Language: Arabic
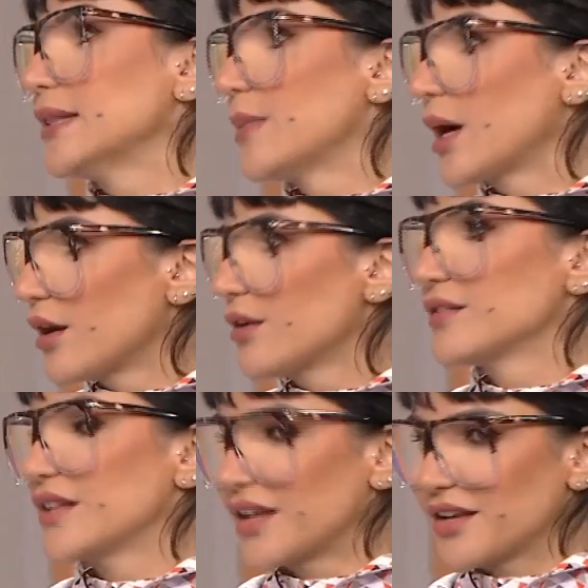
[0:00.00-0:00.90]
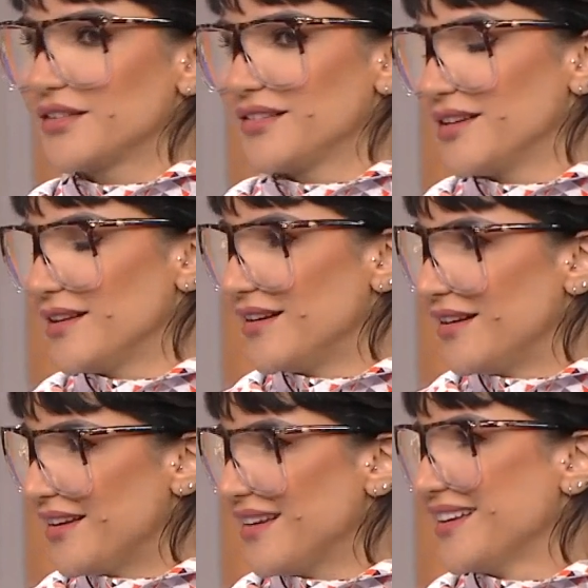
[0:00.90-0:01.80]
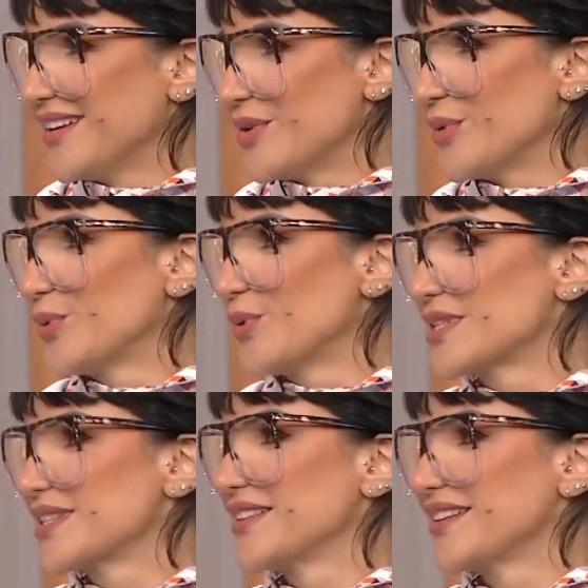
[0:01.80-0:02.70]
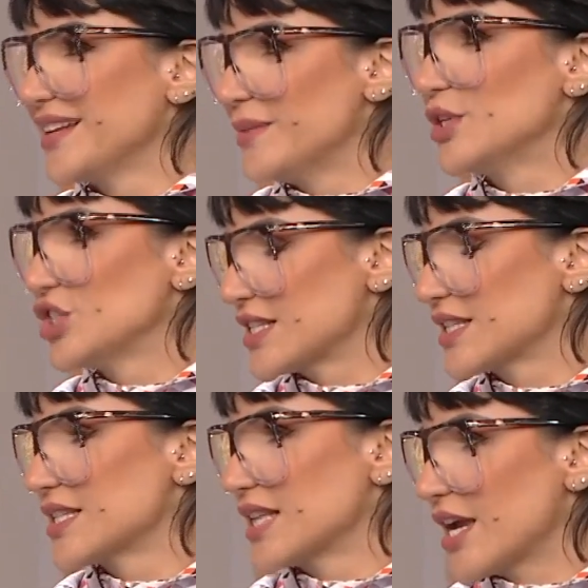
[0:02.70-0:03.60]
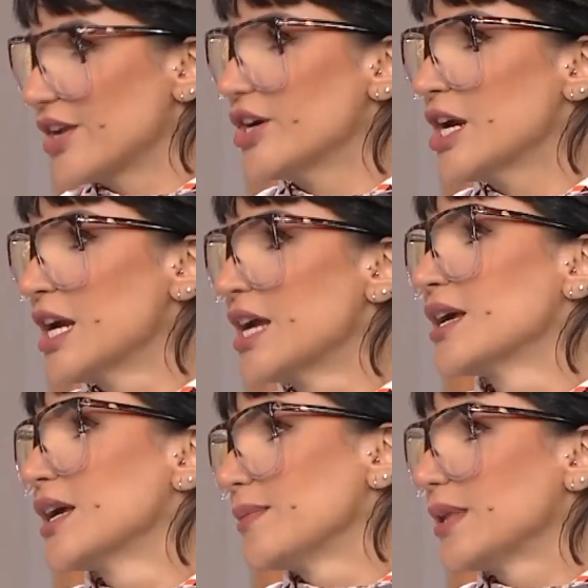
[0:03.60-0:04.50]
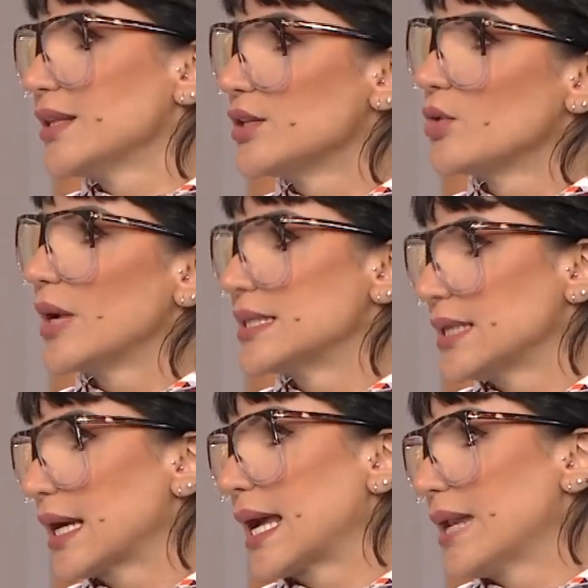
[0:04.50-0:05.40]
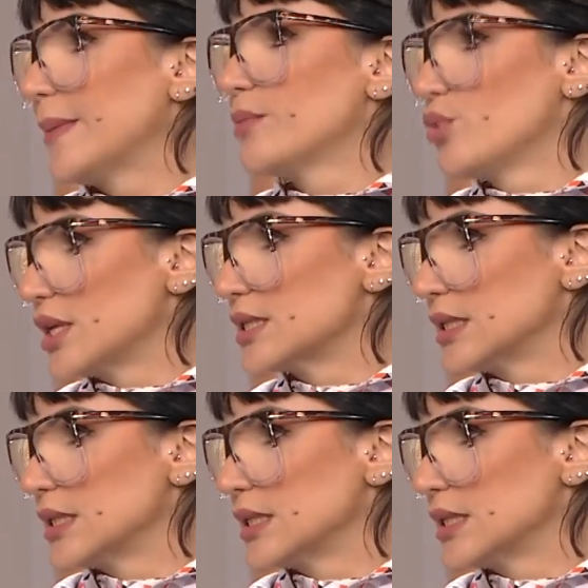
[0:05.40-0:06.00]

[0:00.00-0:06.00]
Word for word: ما خلاص اتاكدت ان آه، وصلت الايمج از ديزاينر ابتديت دلوقتي اتكلم على البراندز